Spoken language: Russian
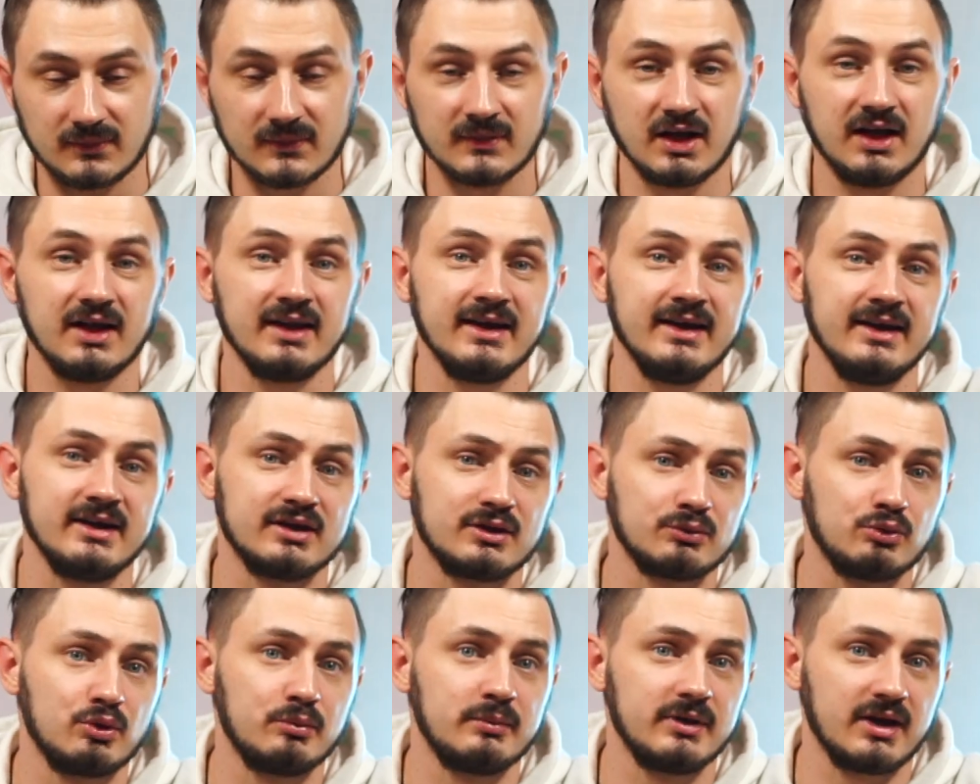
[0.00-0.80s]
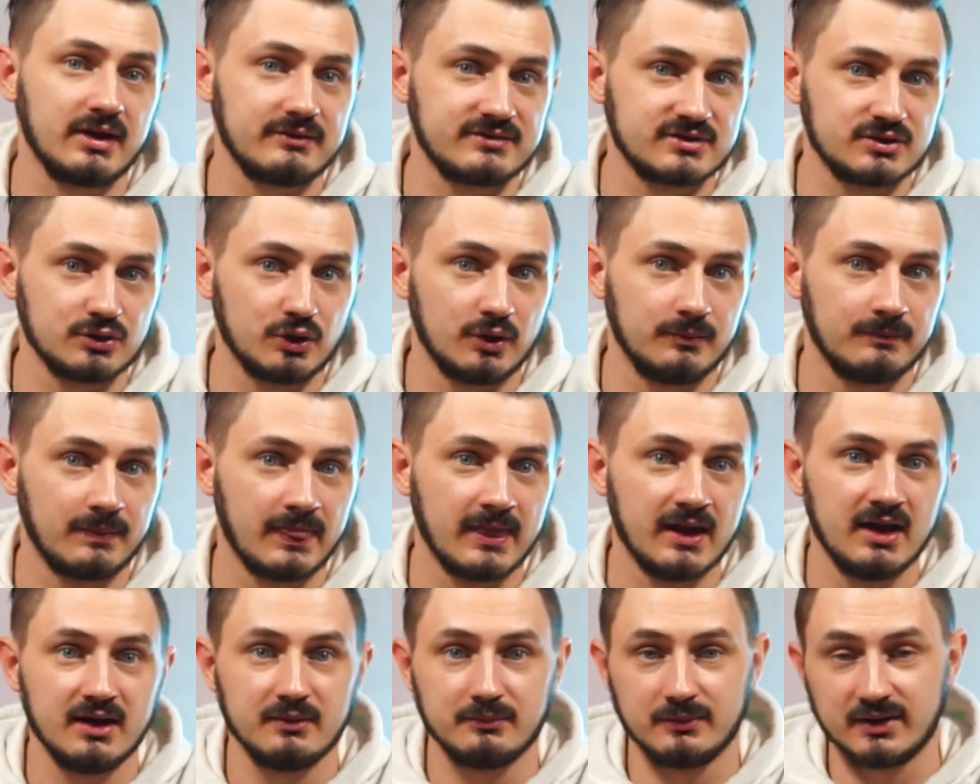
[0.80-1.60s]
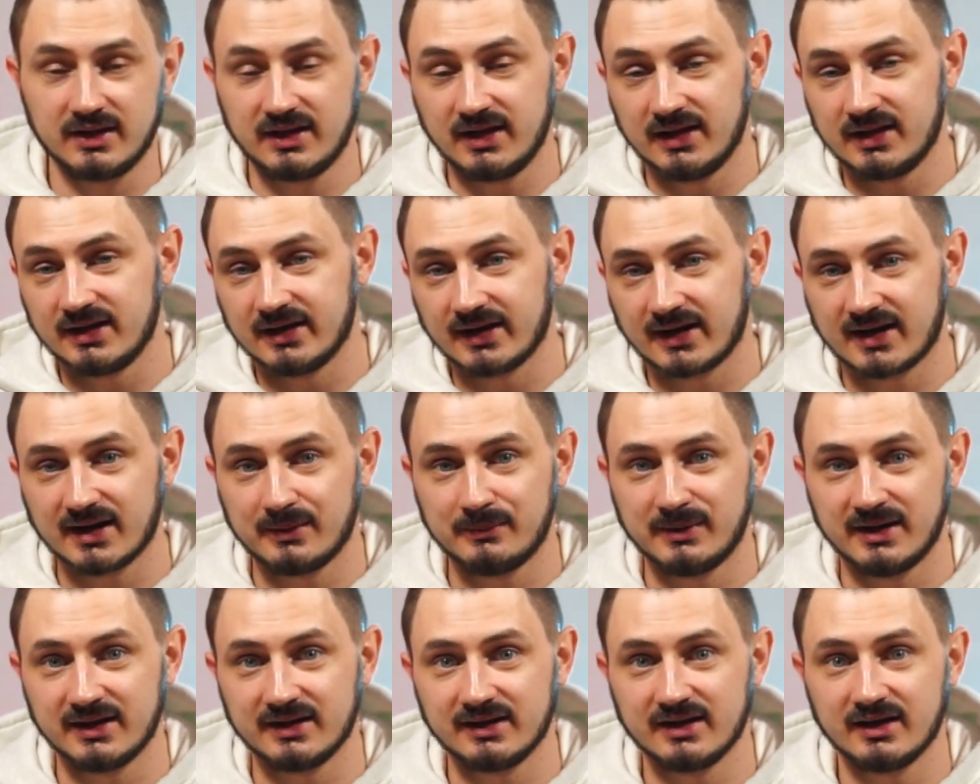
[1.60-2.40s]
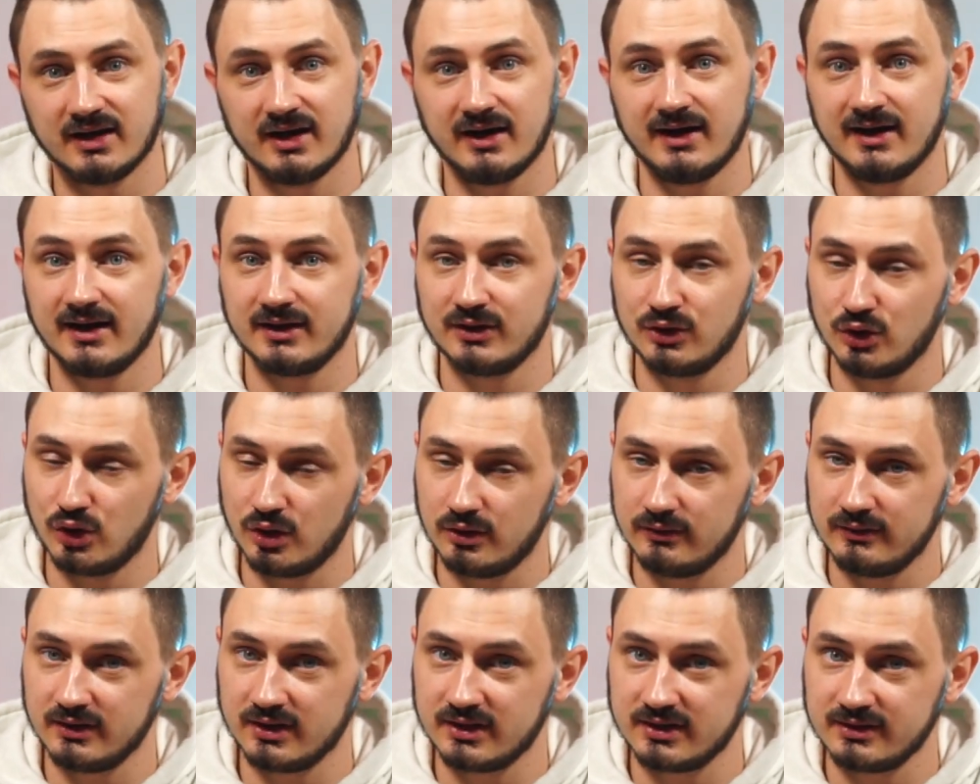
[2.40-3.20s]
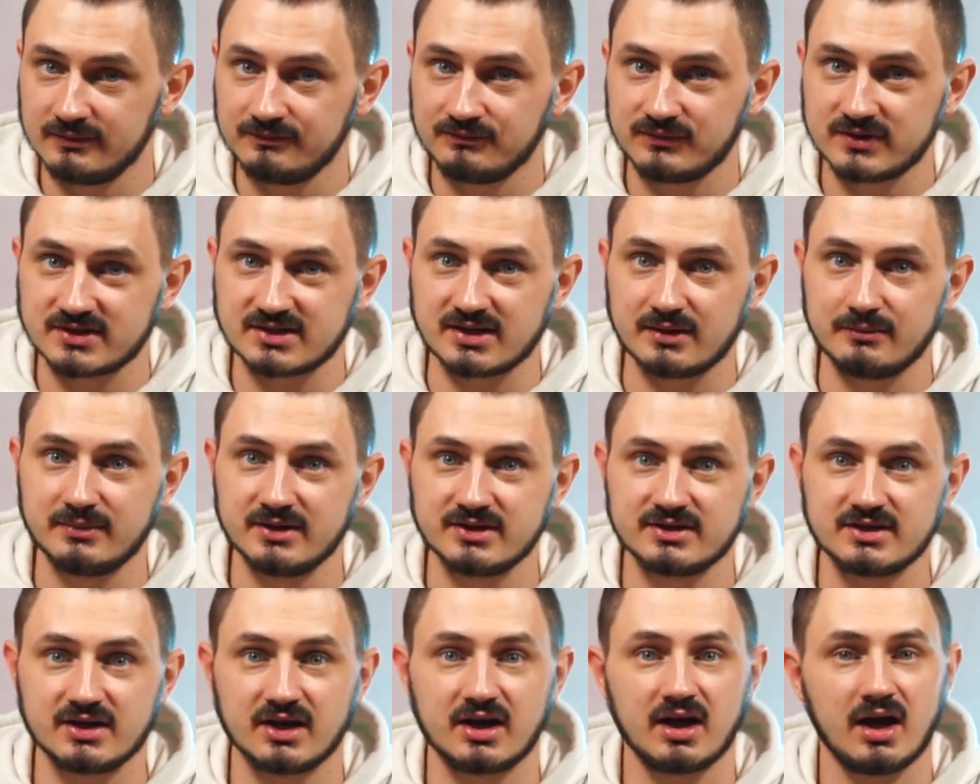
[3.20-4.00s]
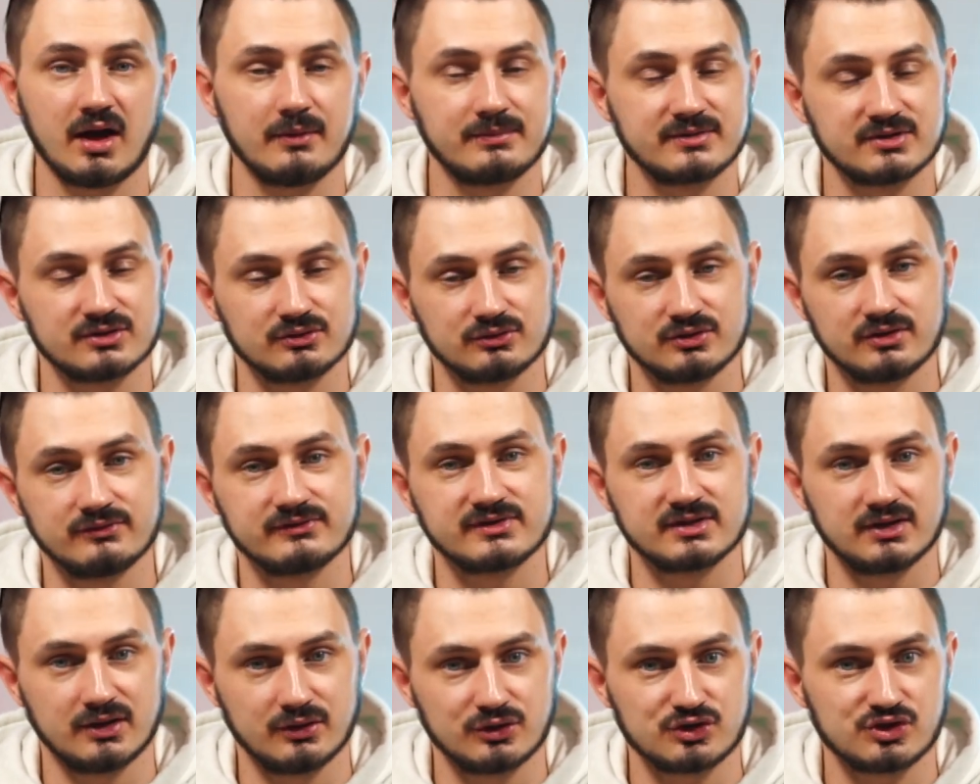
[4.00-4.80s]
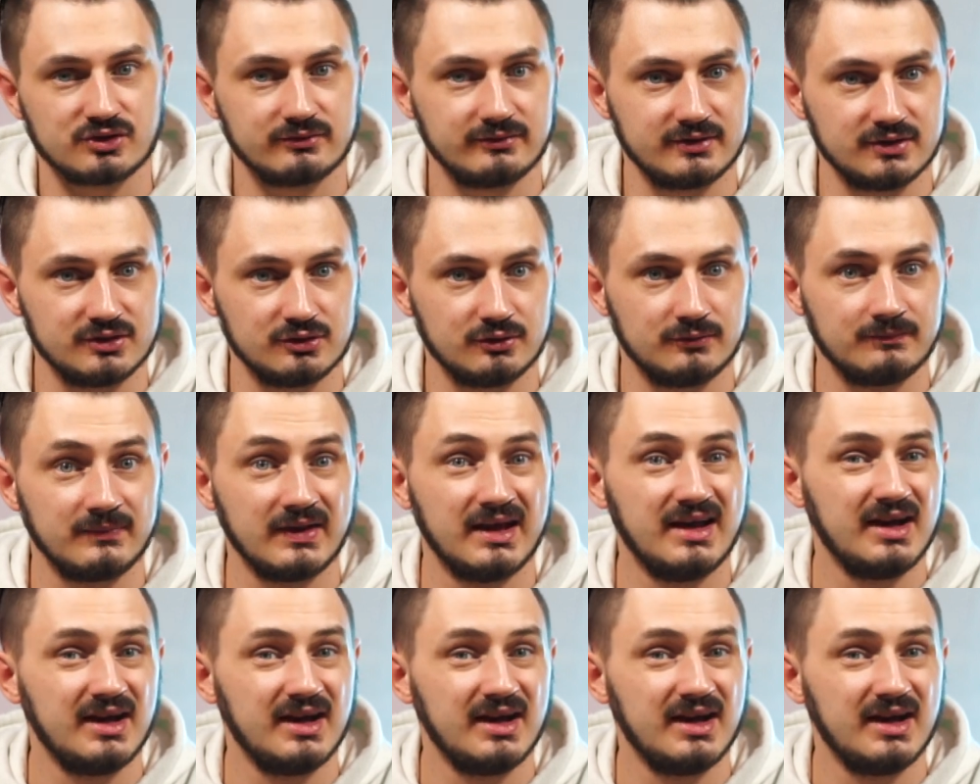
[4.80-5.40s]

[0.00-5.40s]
А на этом у меня все. Мнение команды о новых событиях обсудим в следующем видео.